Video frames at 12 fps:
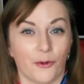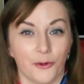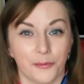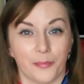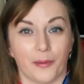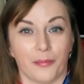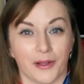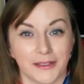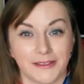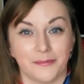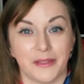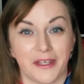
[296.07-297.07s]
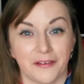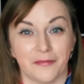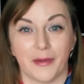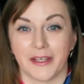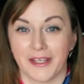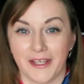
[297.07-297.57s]
Он попался мне в
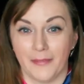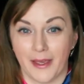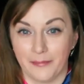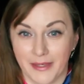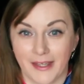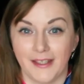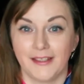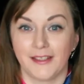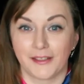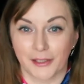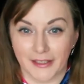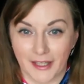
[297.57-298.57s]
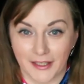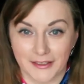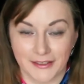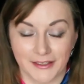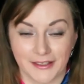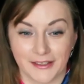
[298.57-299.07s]
моей
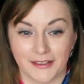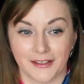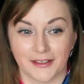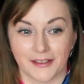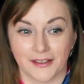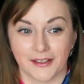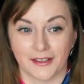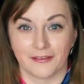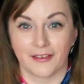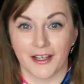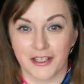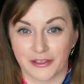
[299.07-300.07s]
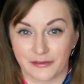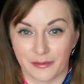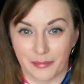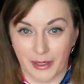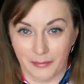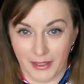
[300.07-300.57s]
MBA-диссертации э, в
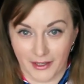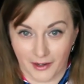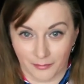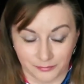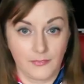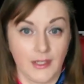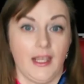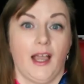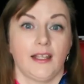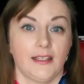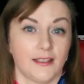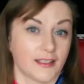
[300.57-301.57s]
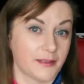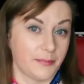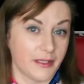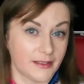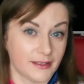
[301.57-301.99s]
качестве примера. Один эксперт